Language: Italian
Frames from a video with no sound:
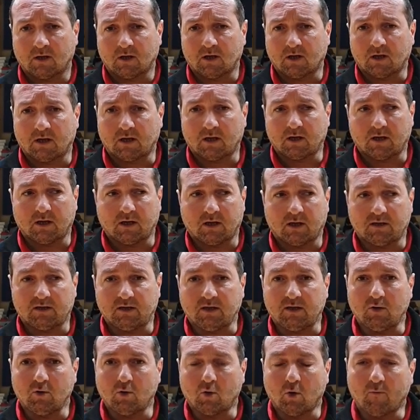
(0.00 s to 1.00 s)
eh,
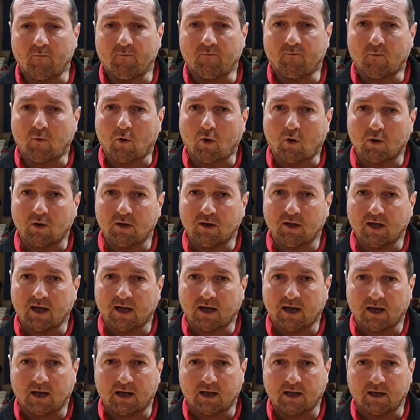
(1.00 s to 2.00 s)
di non
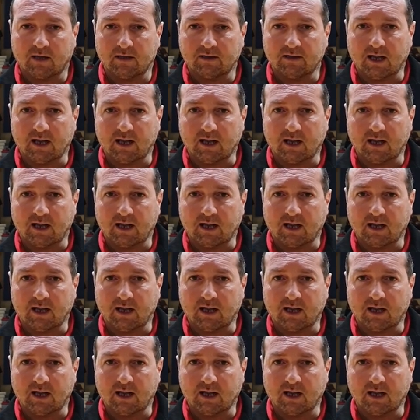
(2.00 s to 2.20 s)
voglia